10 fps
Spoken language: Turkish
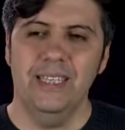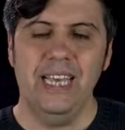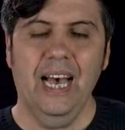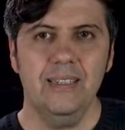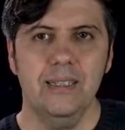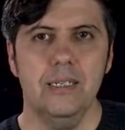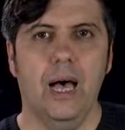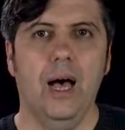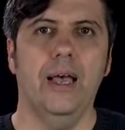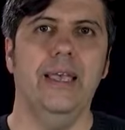Yalnızca
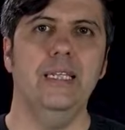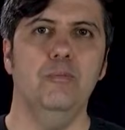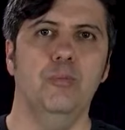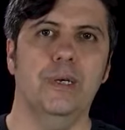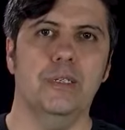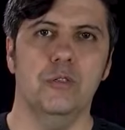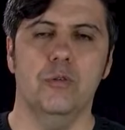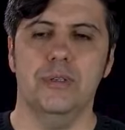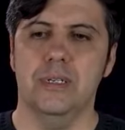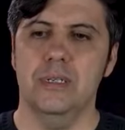AN'i bulmak
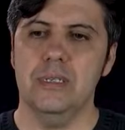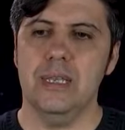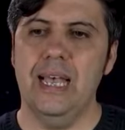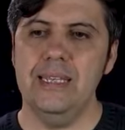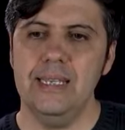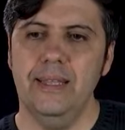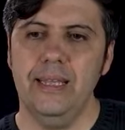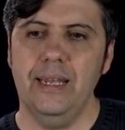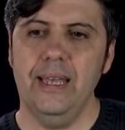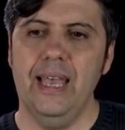istiyorsanız
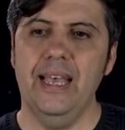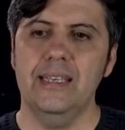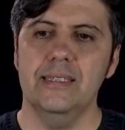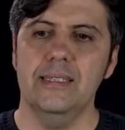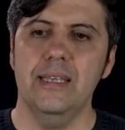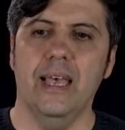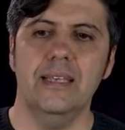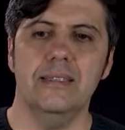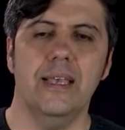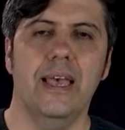S'n'den eksi
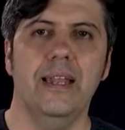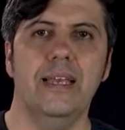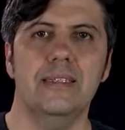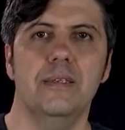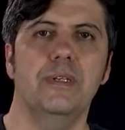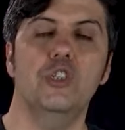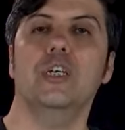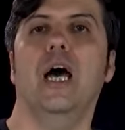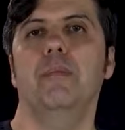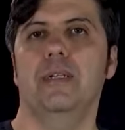S'n eksi 1'i
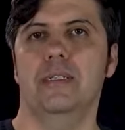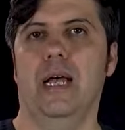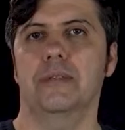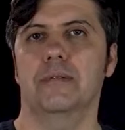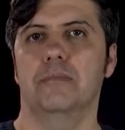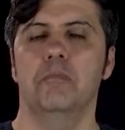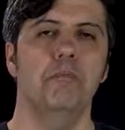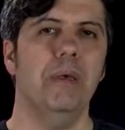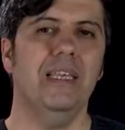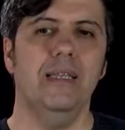çıkarmanız lazım.
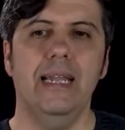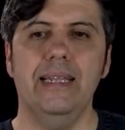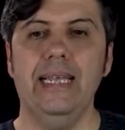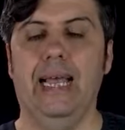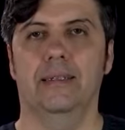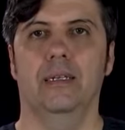Peki neden?